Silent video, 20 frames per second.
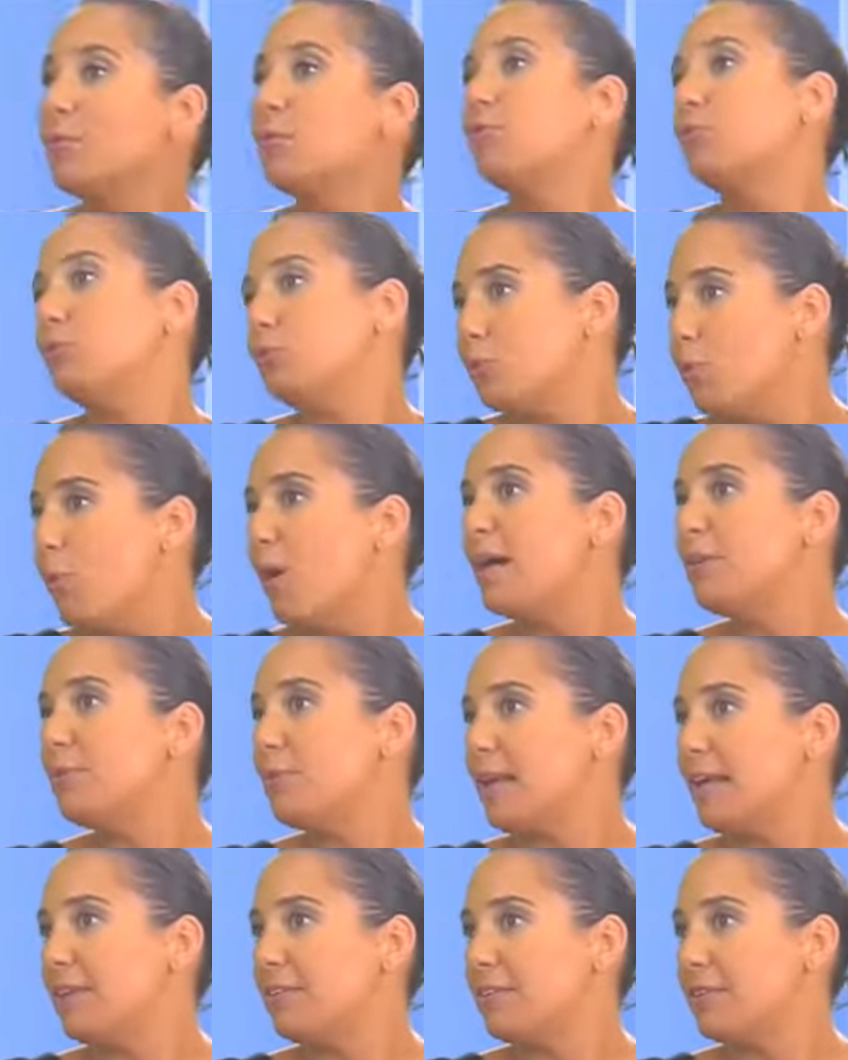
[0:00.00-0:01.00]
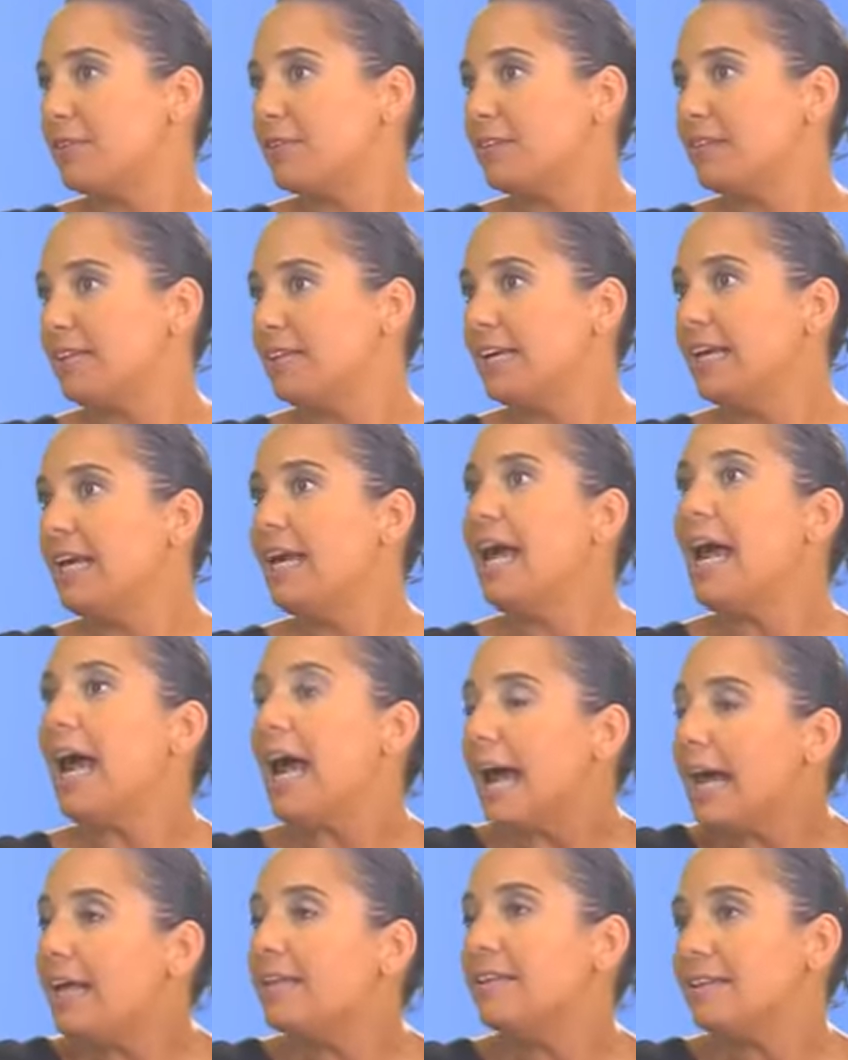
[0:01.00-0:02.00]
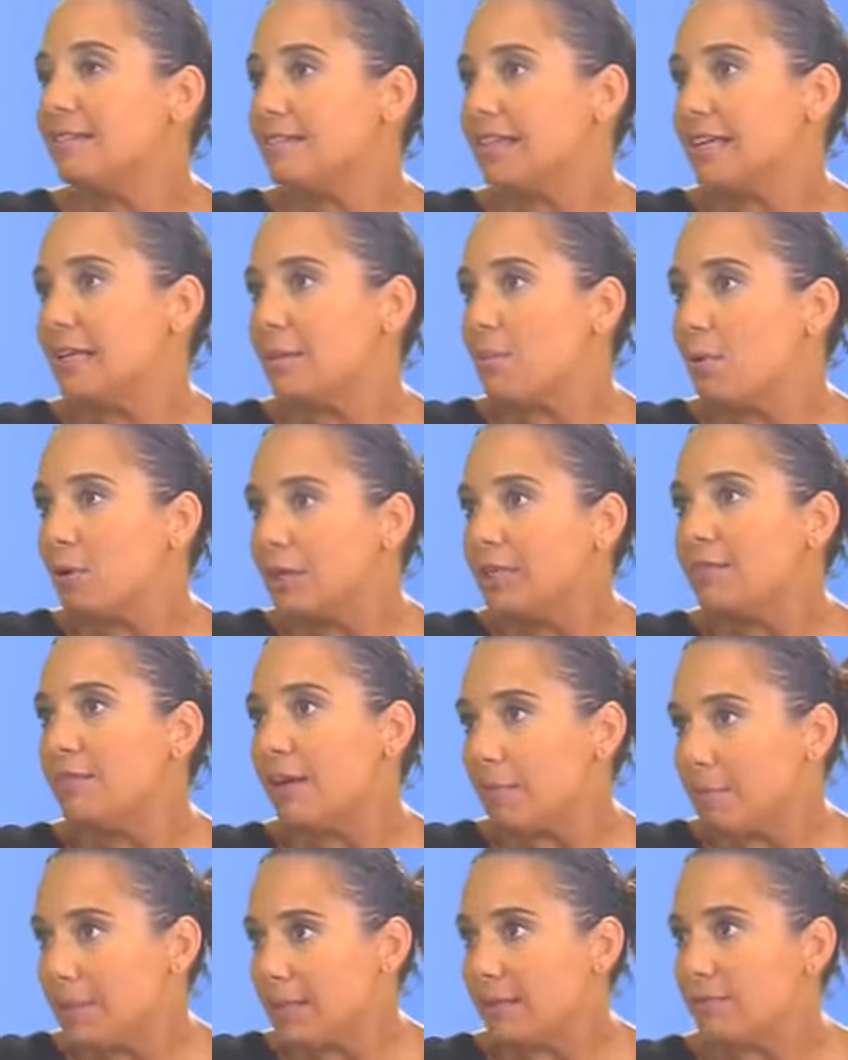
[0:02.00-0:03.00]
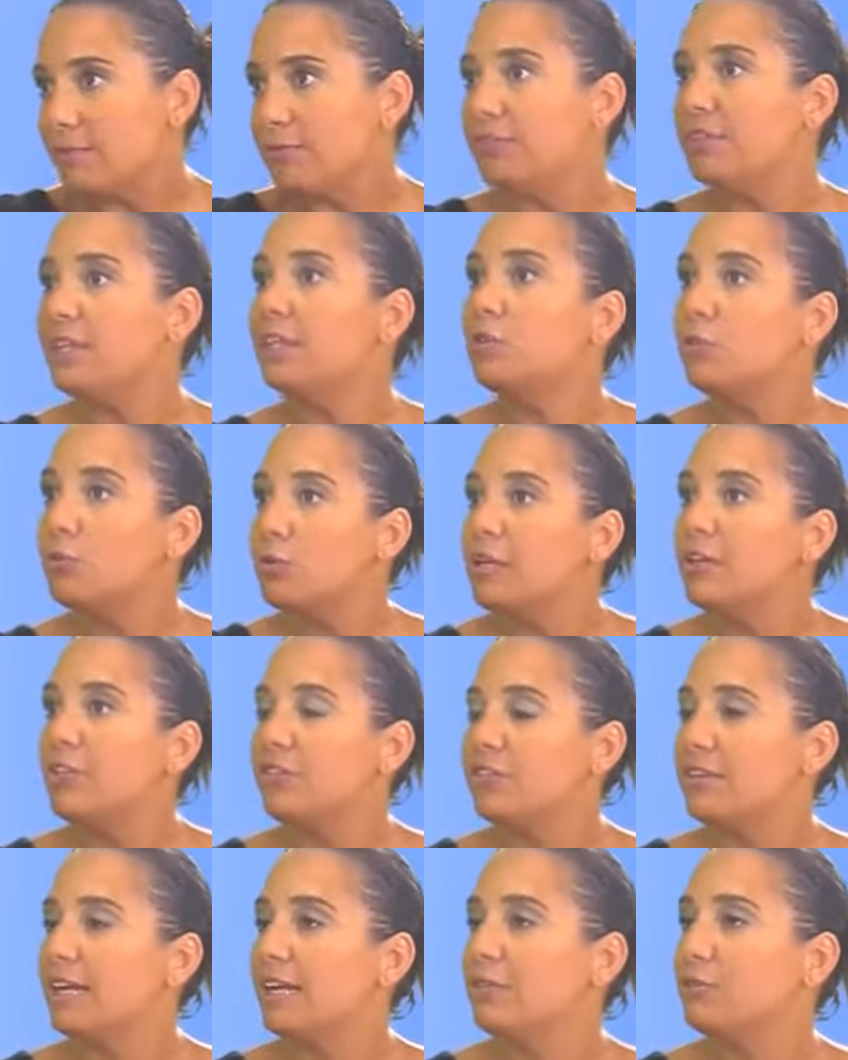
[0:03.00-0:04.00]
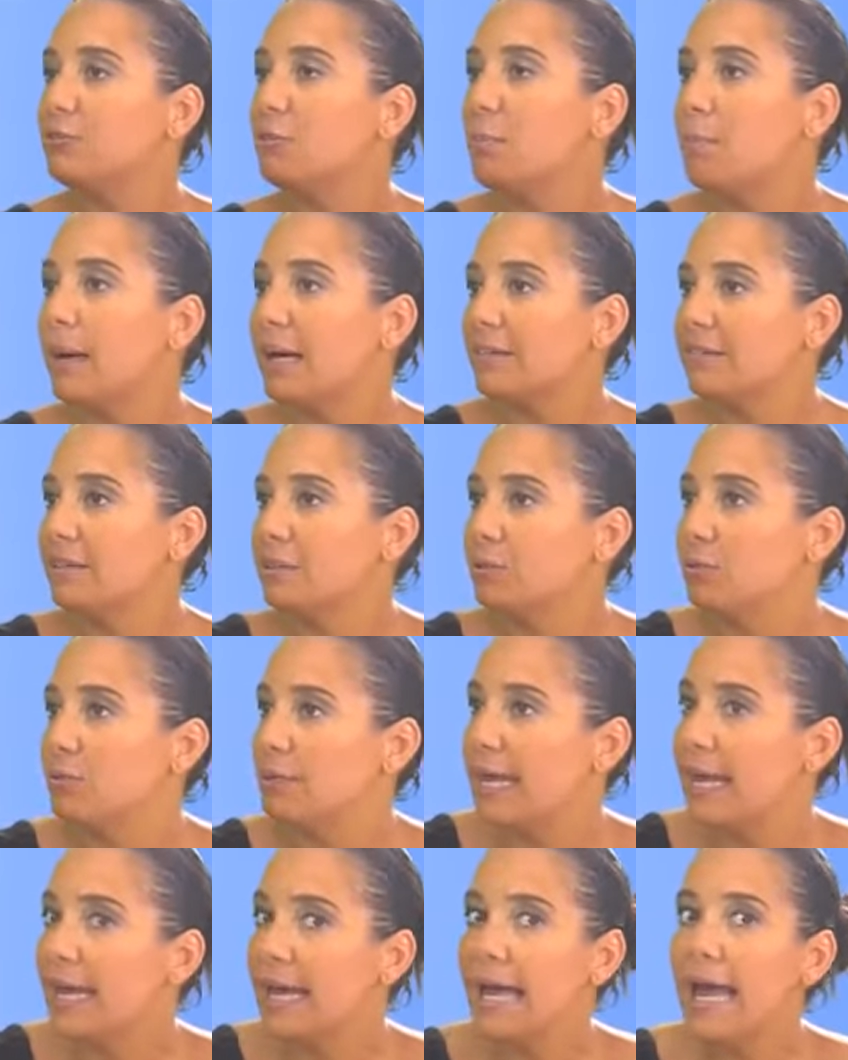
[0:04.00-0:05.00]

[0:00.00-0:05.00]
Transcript: du droit de la santé, un des éléments qui va bénéficier de législation particulière.